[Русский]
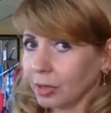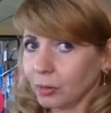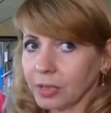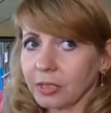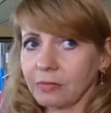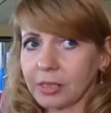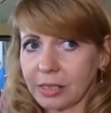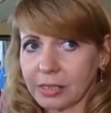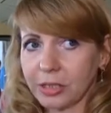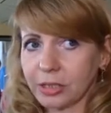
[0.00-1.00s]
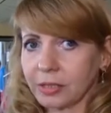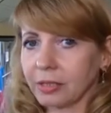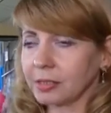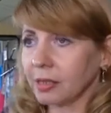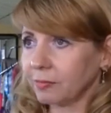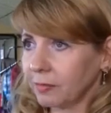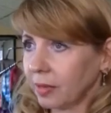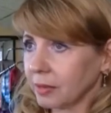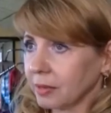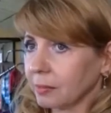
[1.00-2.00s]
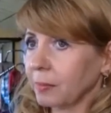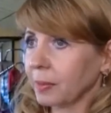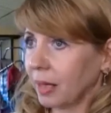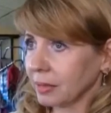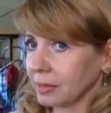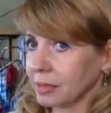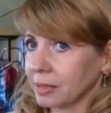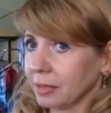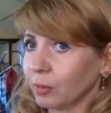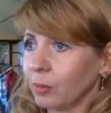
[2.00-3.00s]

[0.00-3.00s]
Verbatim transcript: То есть это все различные сарафаны, платьицы,